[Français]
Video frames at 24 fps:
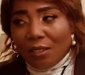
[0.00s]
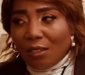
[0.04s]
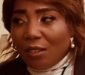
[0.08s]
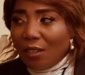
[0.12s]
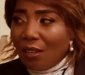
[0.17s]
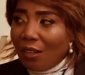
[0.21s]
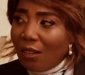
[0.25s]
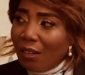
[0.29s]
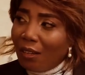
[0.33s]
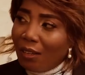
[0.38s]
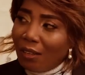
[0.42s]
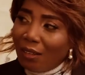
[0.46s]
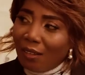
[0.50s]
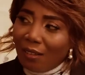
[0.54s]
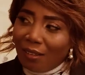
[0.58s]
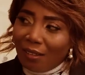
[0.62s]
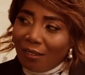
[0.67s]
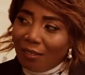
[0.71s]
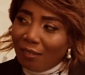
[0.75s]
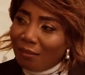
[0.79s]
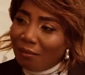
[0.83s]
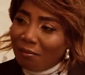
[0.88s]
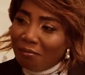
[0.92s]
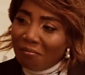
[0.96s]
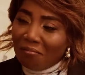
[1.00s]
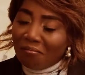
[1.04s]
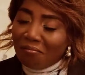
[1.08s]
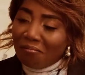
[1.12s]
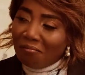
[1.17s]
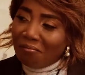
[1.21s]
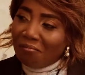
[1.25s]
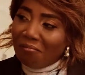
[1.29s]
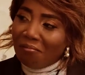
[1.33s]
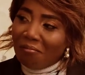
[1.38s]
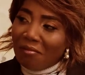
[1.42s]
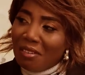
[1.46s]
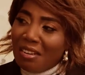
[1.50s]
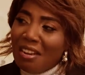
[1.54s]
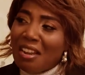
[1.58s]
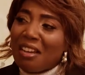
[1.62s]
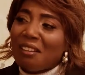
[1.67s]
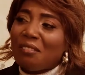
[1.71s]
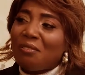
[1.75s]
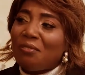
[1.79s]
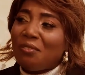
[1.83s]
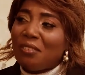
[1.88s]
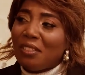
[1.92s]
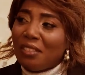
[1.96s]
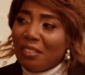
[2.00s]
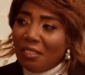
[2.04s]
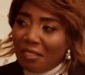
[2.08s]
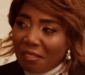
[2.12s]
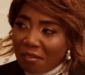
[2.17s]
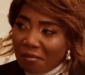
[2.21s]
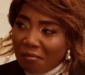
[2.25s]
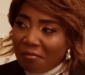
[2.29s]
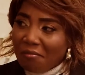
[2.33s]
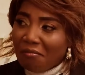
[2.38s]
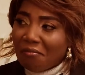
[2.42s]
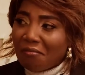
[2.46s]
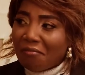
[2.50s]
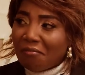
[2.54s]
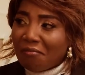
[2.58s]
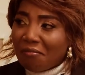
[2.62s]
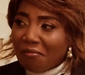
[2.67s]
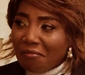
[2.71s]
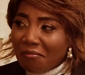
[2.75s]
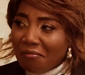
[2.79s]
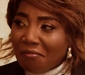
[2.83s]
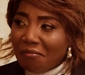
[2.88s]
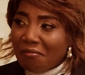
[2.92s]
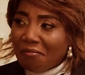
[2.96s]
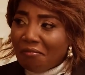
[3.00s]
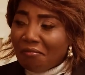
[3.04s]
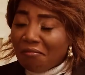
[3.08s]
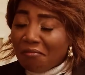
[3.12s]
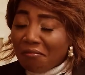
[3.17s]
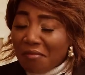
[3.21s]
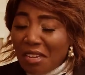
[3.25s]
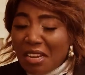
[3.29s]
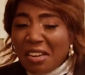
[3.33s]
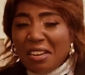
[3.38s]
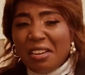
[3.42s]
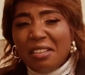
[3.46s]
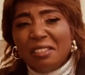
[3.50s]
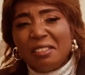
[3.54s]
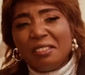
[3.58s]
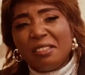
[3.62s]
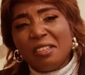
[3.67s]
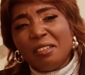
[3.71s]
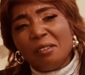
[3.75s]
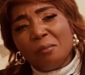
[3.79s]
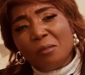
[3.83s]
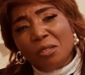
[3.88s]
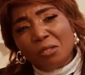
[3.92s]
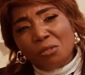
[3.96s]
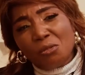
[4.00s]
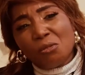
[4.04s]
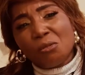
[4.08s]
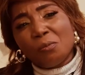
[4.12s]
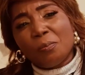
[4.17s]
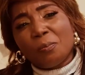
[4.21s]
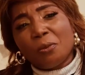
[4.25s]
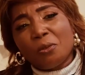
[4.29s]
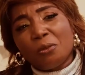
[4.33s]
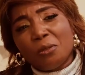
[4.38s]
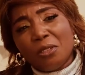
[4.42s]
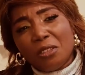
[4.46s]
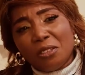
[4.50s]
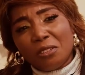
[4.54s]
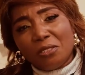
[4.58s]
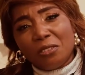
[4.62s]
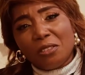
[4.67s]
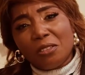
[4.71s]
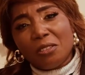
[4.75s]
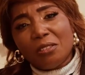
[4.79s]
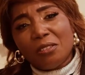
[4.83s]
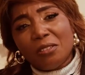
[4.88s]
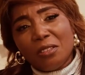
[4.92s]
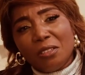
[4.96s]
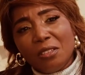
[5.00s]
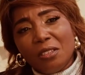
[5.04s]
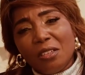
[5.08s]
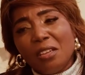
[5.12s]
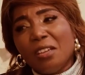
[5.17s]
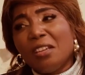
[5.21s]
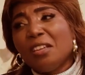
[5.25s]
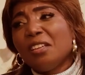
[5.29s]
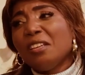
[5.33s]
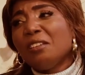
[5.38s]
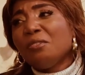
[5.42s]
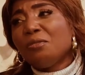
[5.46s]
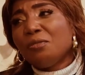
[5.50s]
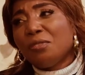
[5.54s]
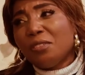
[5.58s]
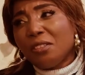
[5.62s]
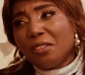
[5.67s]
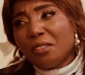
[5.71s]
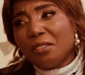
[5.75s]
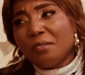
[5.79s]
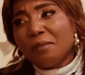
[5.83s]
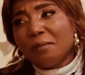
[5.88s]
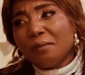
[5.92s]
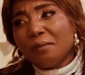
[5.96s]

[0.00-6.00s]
Ah, la vie, elle est tellement surprenante. Hein les filles